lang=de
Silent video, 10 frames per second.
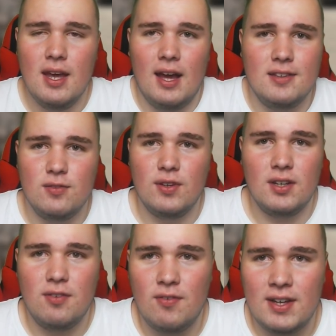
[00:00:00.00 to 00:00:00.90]
Also
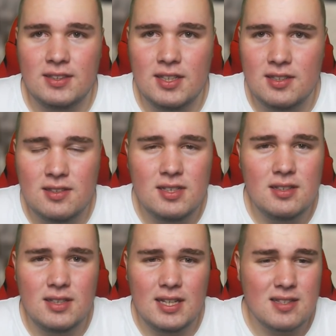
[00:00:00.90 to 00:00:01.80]
wirklich, wir waren jeden,
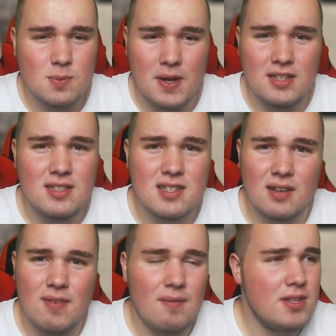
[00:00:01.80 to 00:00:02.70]
jeden zweiten
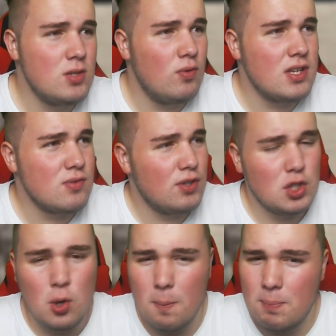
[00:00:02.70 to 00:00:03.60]
Dienstag waren wir sowas
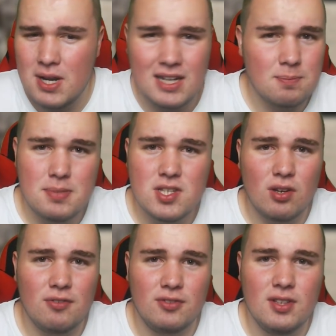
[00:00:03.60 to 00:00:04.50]
von komplett
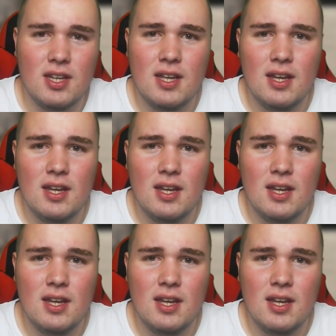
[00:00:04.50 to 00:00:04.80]
besoffen.